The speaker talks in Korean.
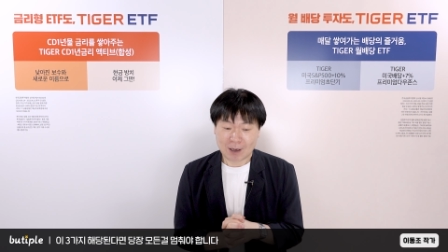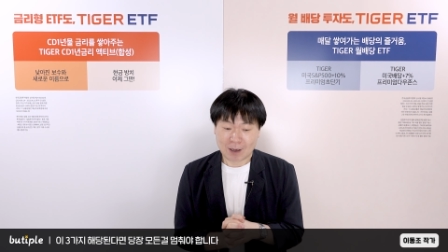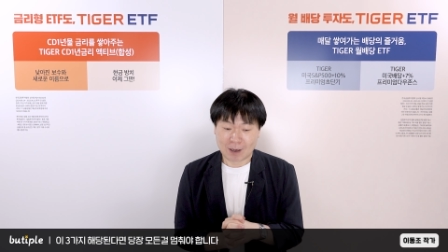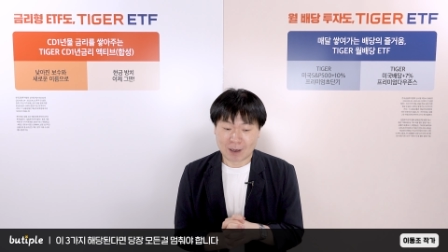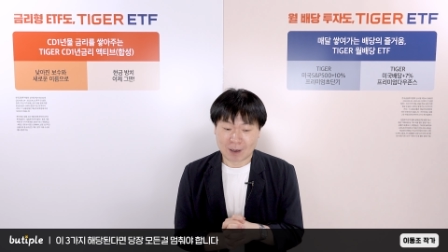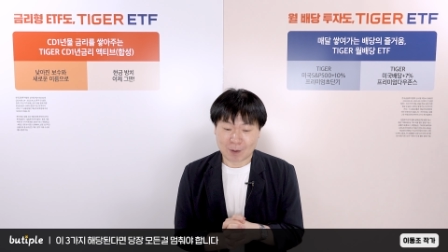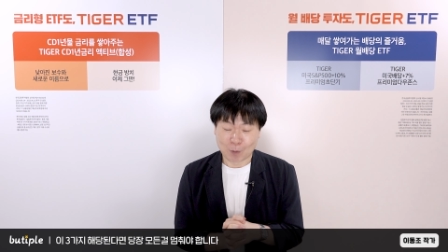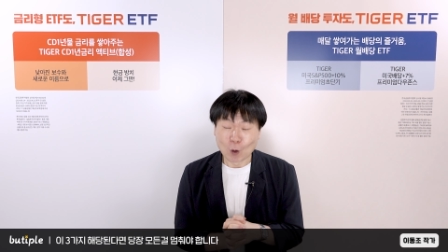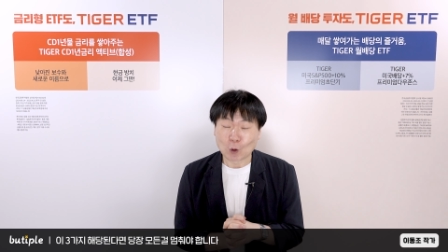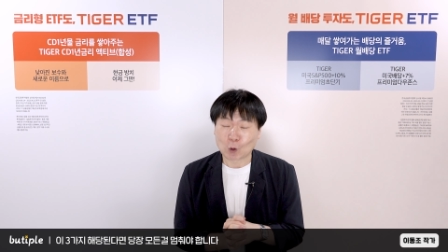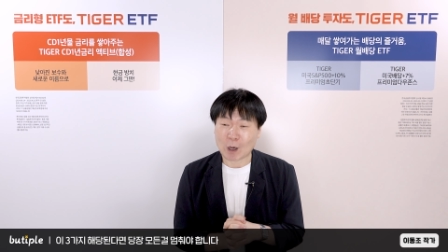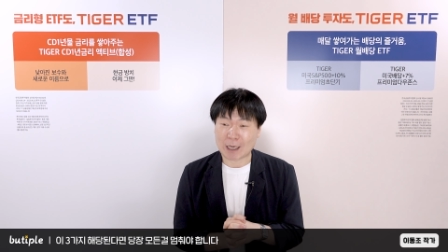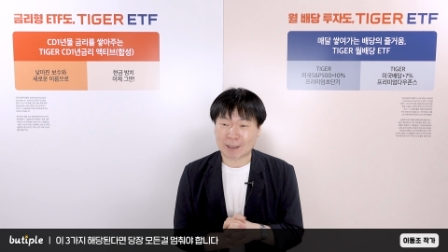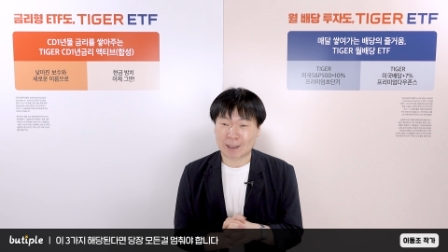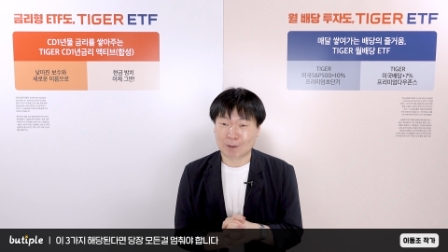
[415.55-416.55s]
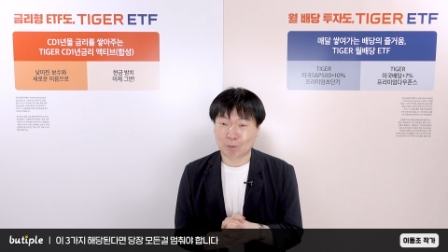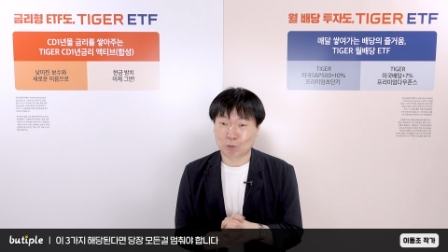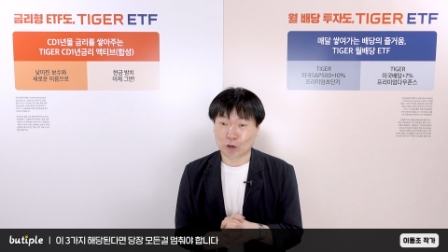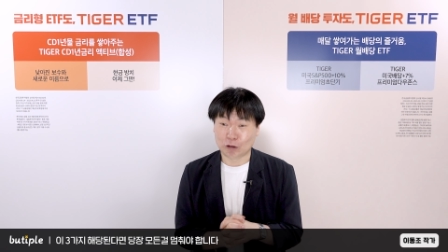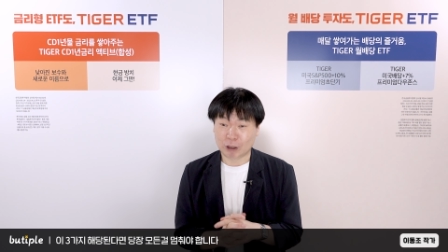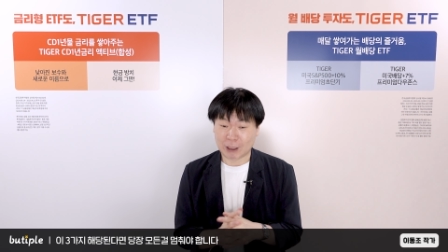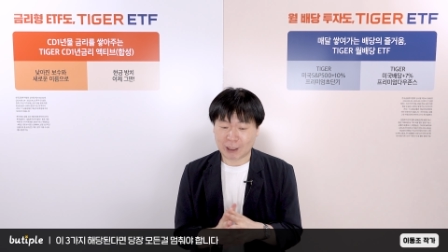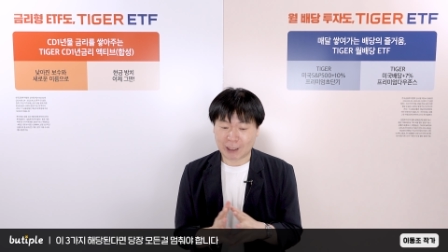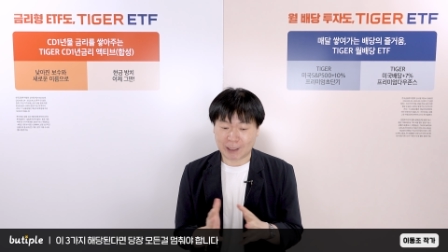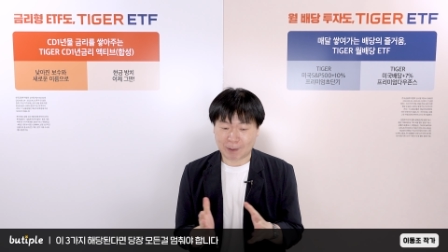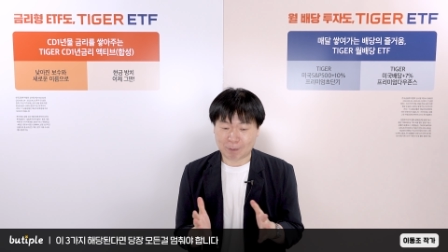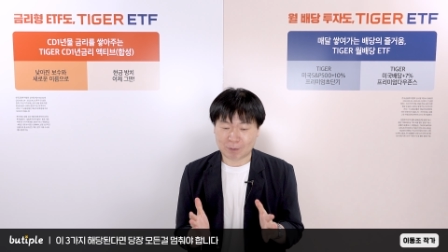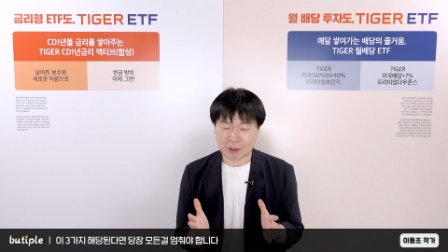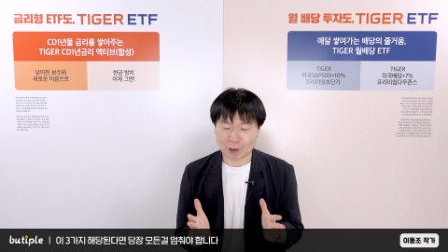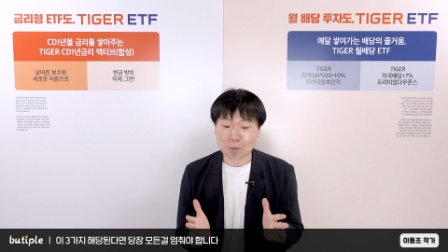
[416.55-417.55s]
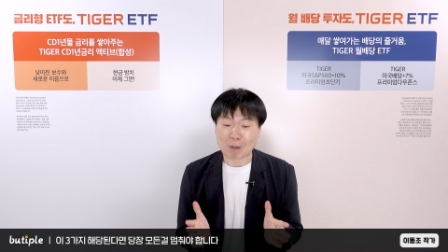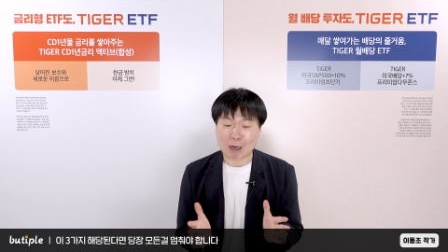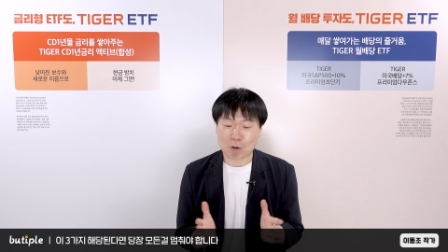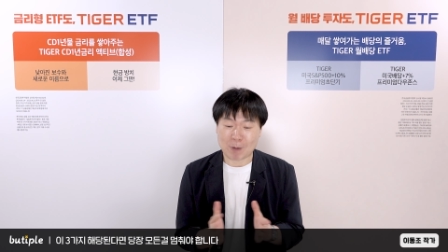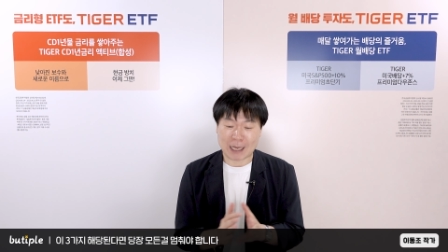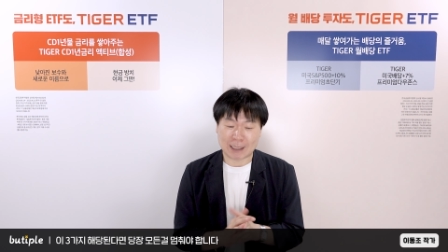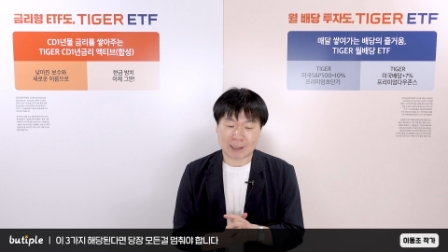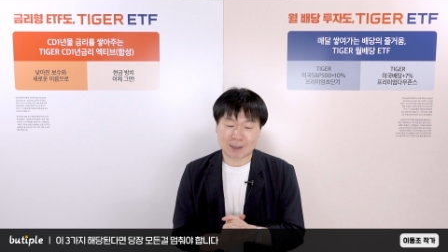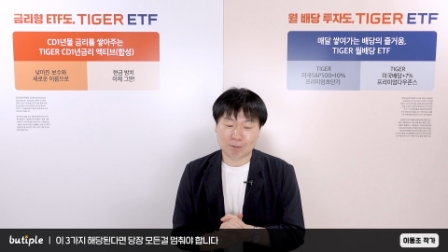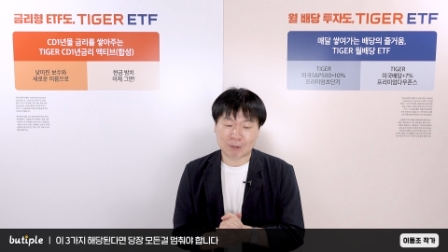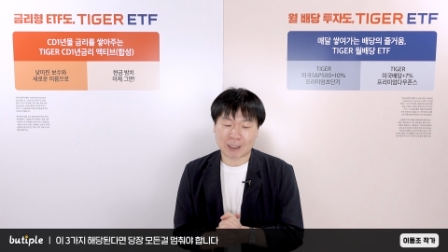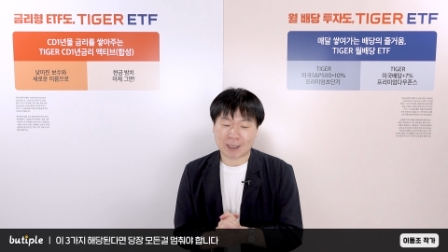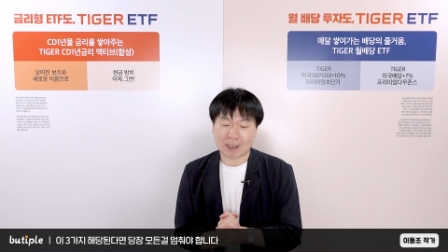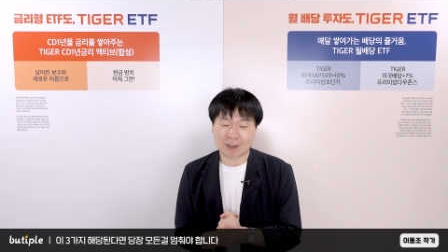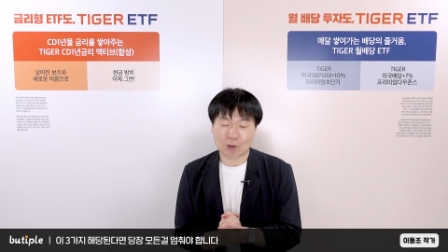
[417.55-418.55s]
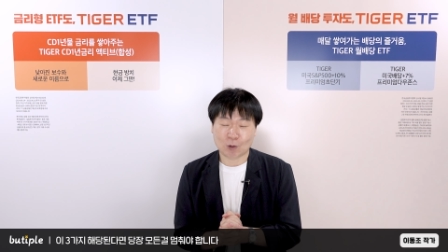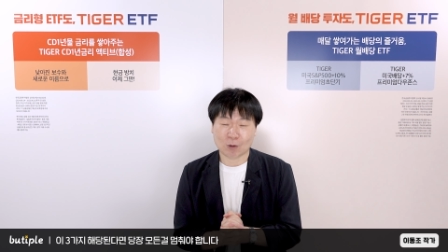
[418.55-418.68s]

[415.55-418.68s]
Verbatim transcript: 어, 몰두하시는 분들이 정말로 많습니다.